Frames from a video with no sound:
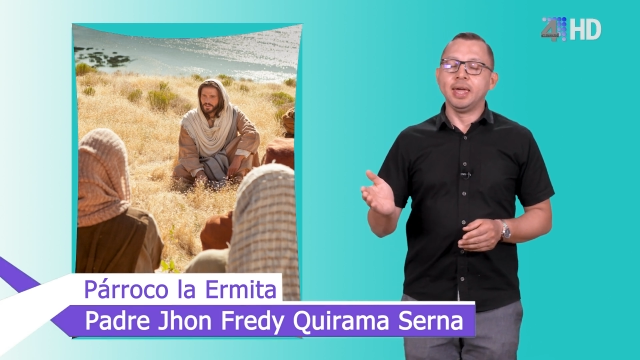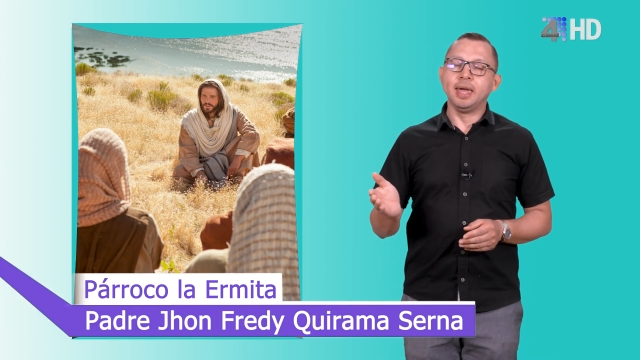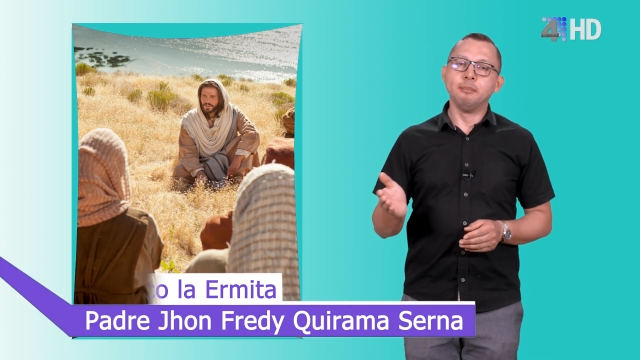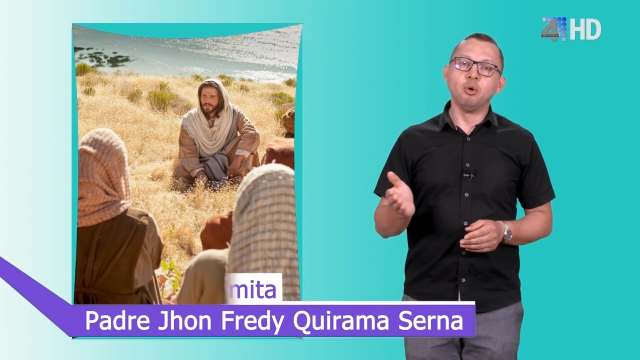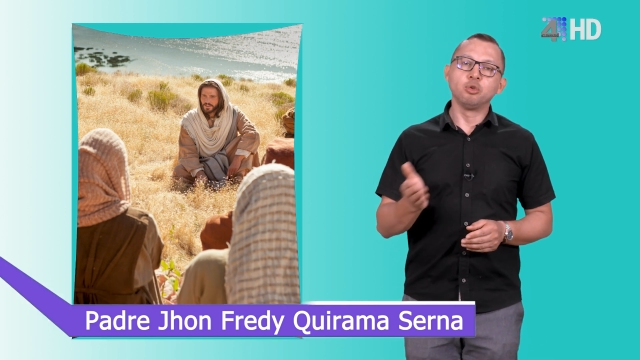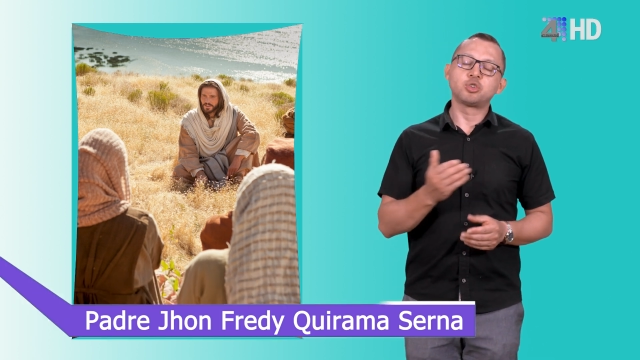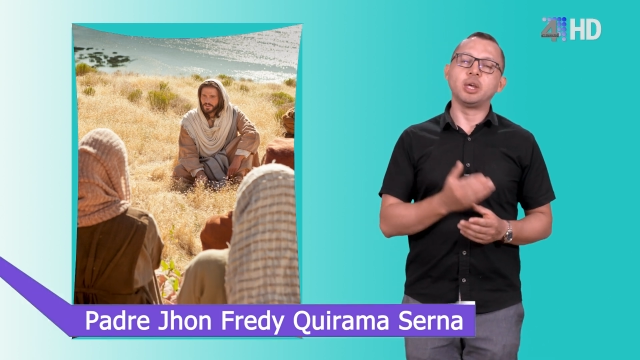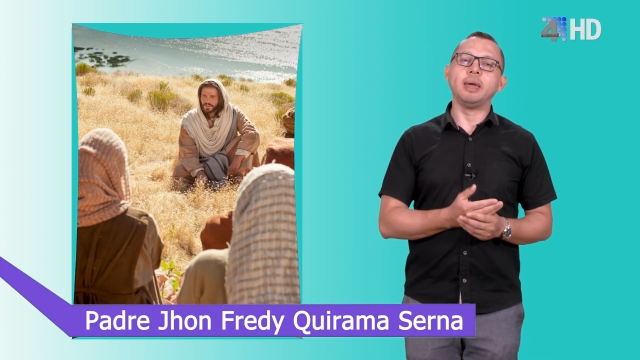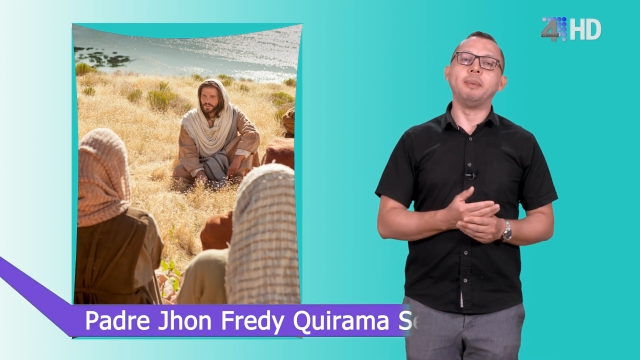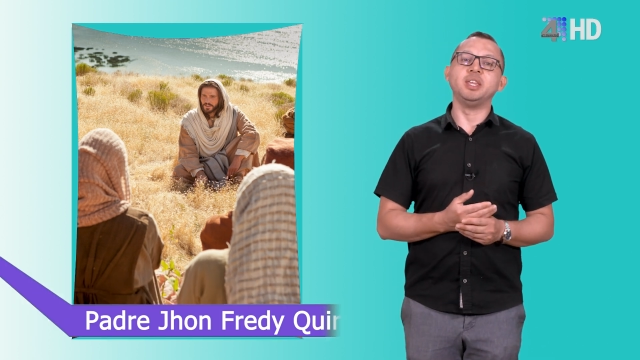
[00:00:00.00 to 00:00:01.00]

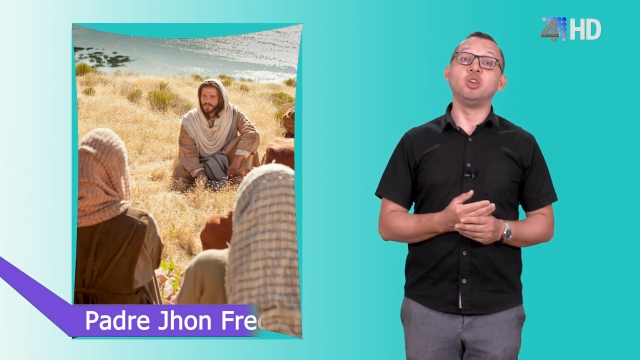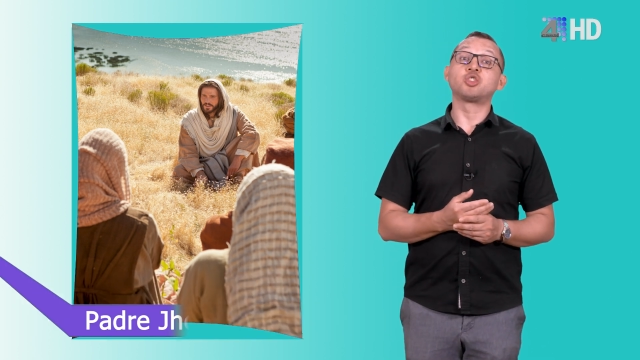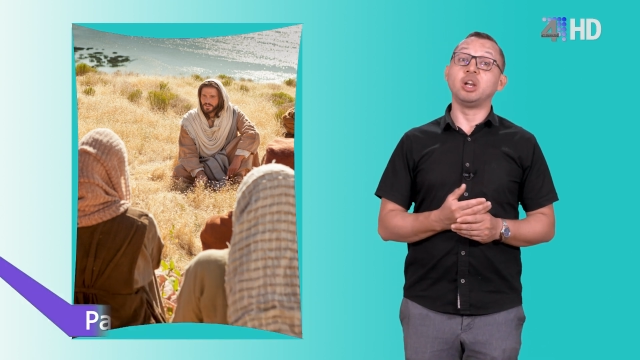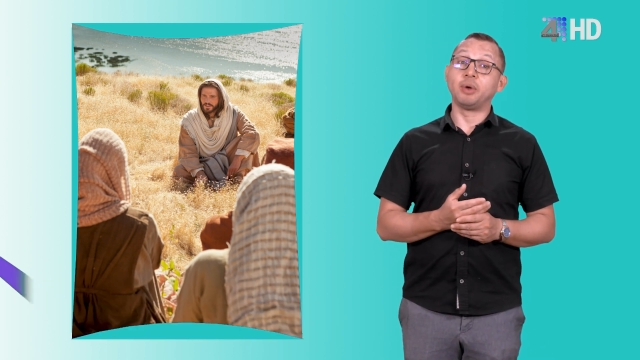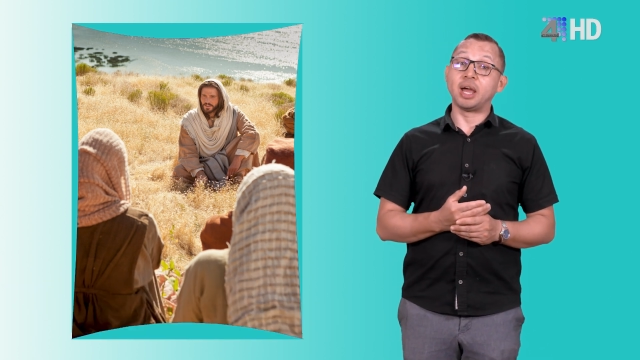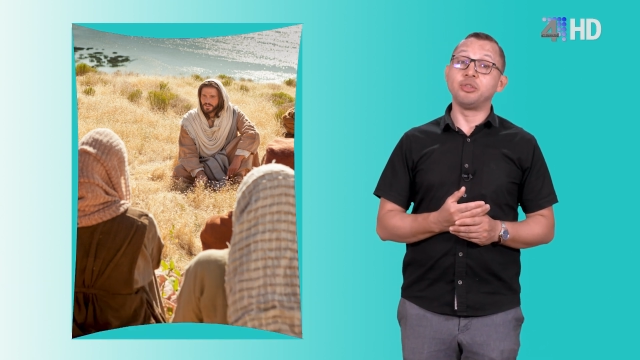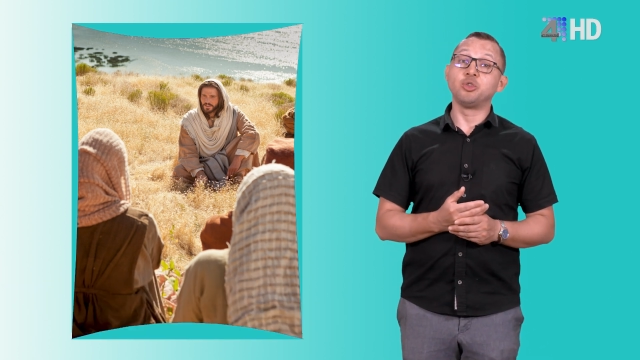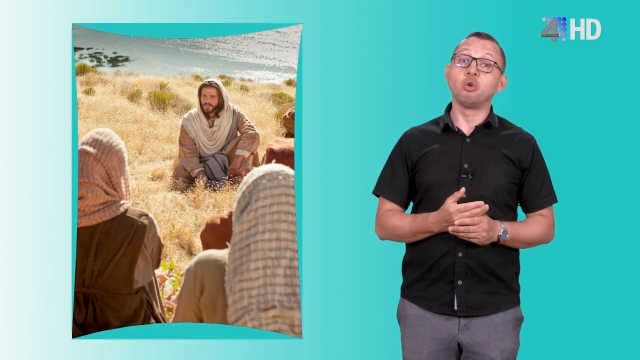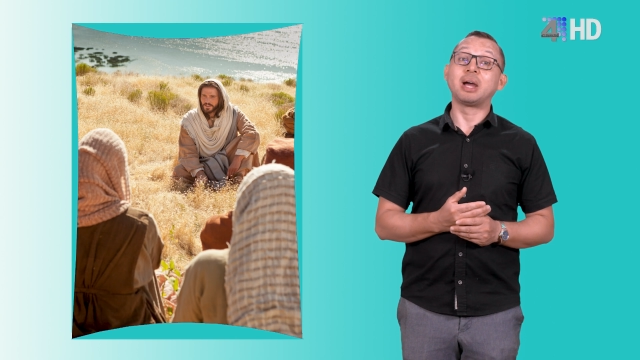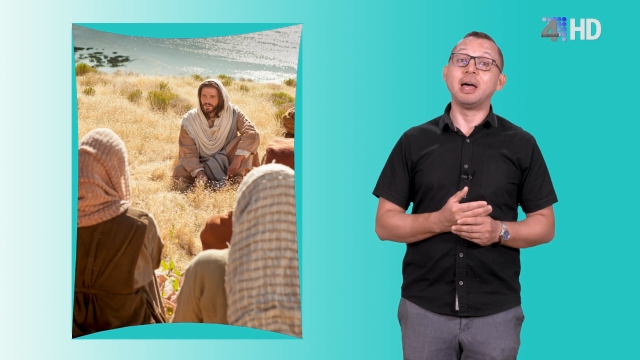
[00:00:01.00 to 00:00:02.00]
hemos eh, venido
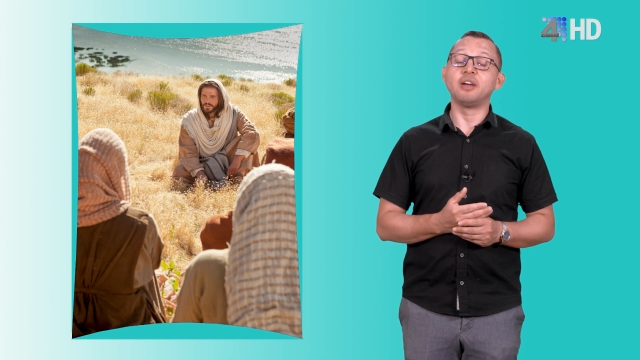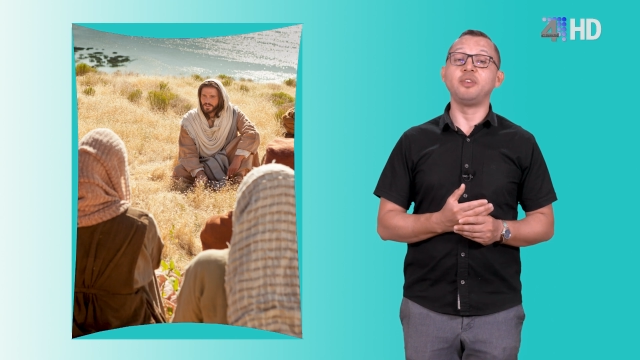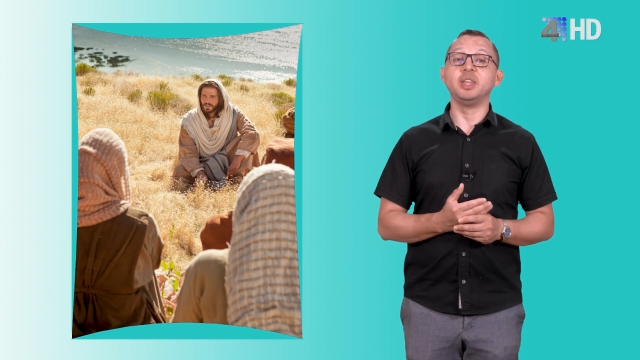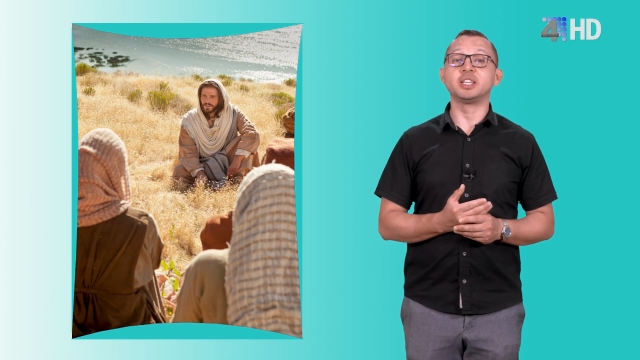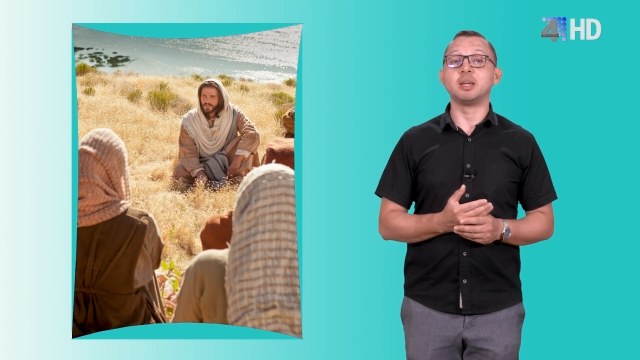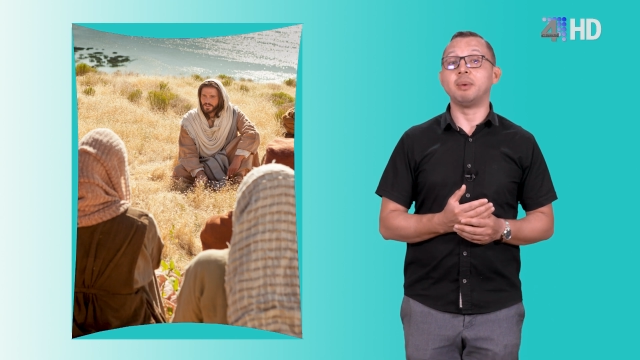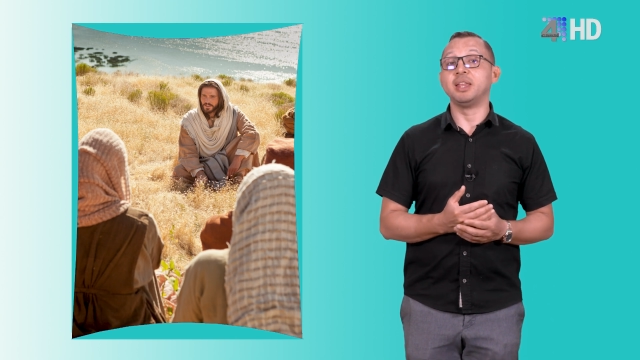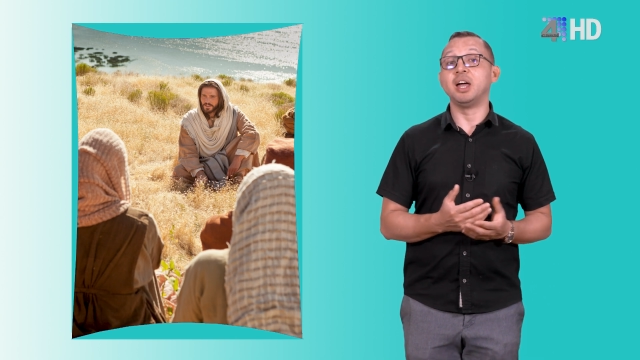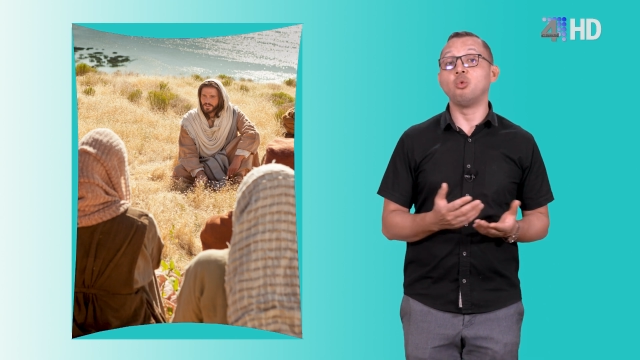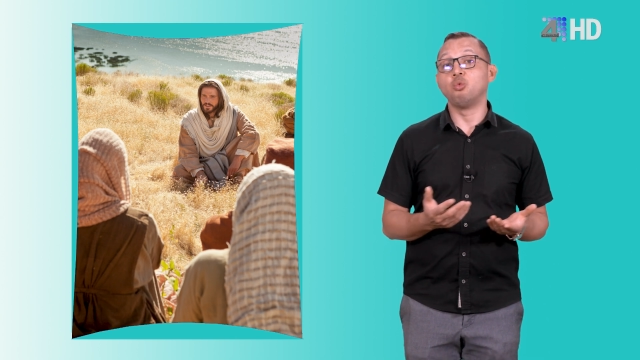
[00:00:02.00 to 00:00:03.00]
celebrando cada fin de
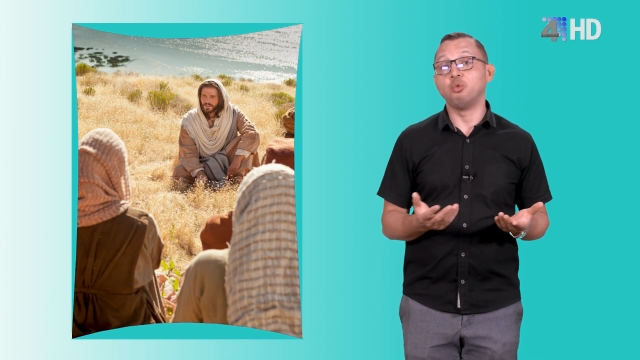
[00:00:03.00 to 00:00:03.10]
semana